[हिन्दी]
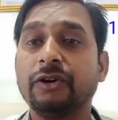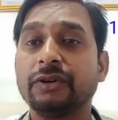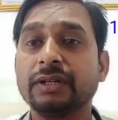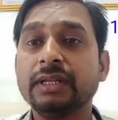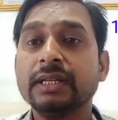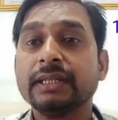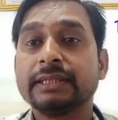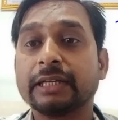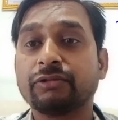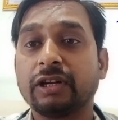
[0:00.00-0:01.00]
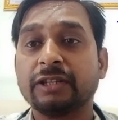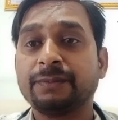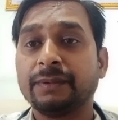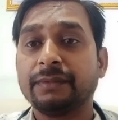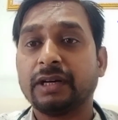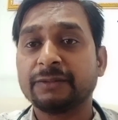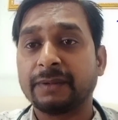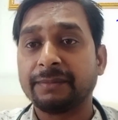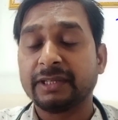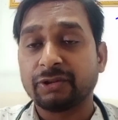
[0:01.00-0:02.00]
और सेक्सुअल
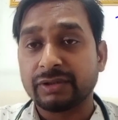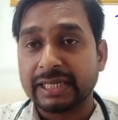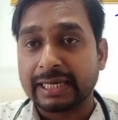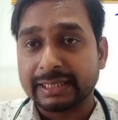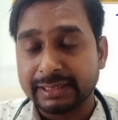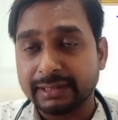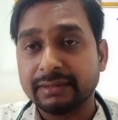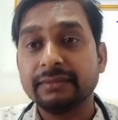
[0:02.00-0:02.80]
अस्पर्मेटोरिया की